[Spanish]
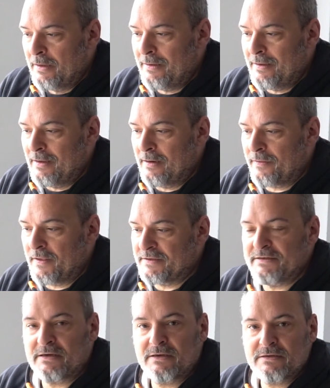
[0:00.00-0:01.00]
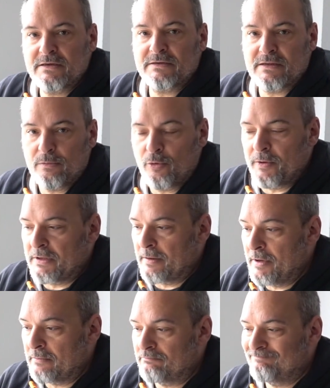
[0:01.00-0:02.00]
y el CHR es que está muy bien
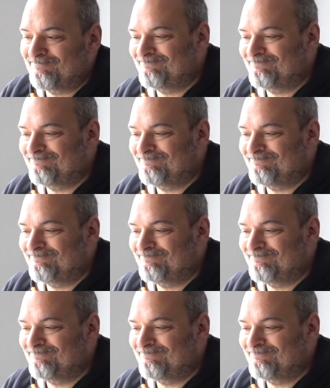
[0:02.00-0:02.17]
también,